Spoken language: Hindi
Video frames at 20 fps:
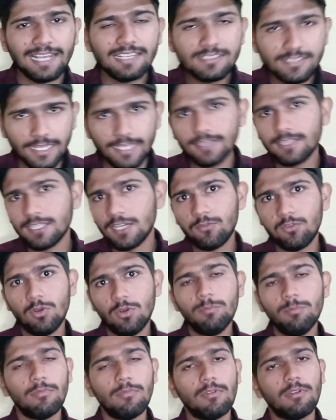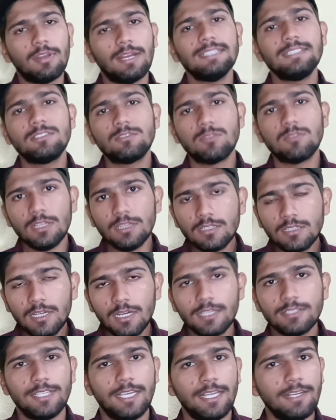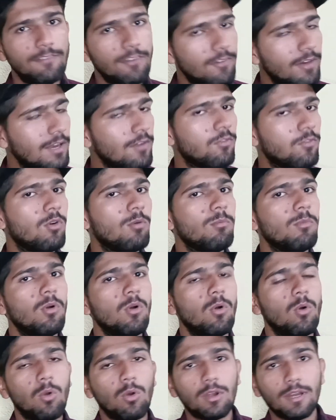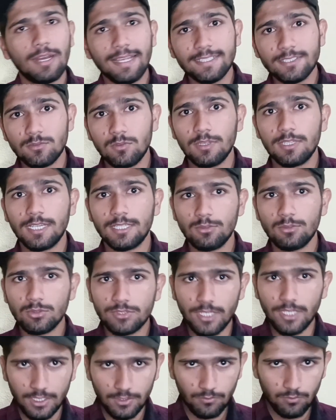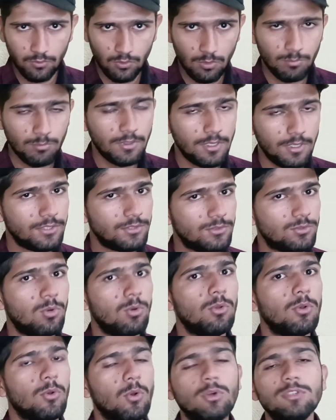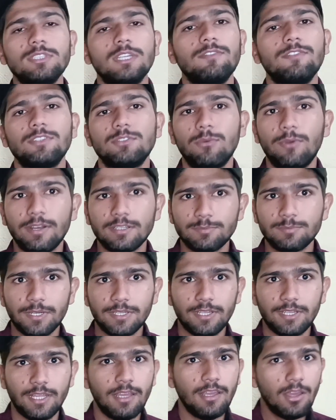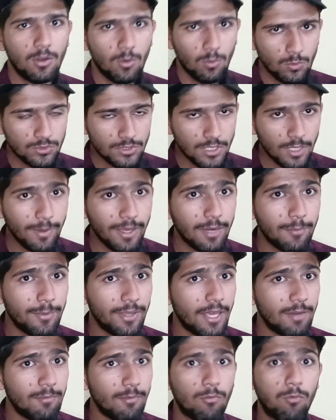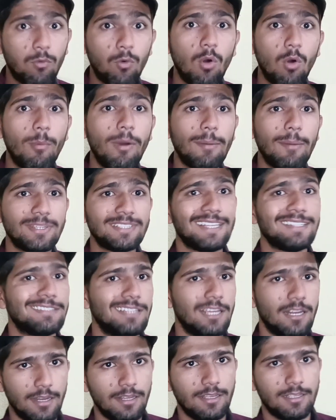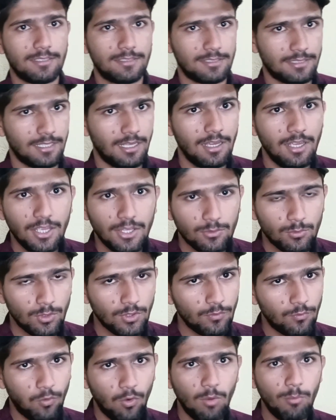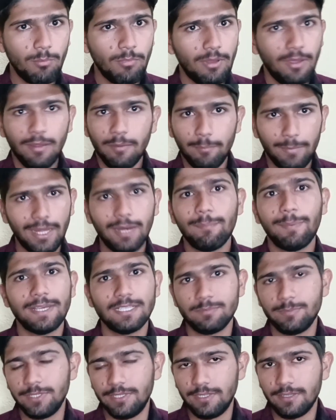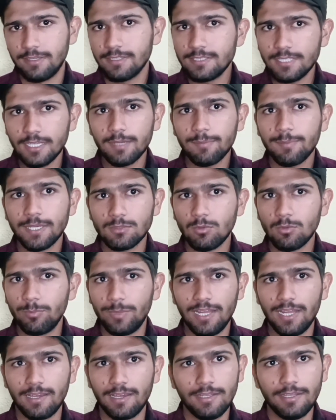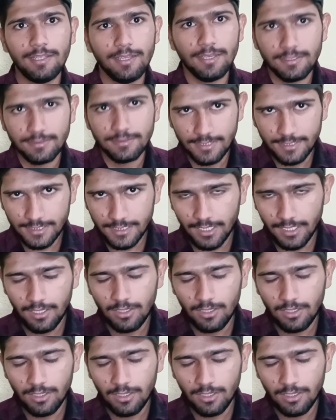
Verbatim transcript: टेंथ का फॉर्म क्लास ट्वेल्थ का जेएनडी वाला फॉर्म और क्लास ट्वेल्थ का सेकंड फॉर्म जो नॉन जेएनडी स्टूडेंट्स भरते उसके बारे में यार मैं फॉर्म आपके साथ शेयर नहीं कर सकता क्योंकि फॉर्म मेरे पास भी नहीं किसी के पास वो मिलेगा नहीं जिसके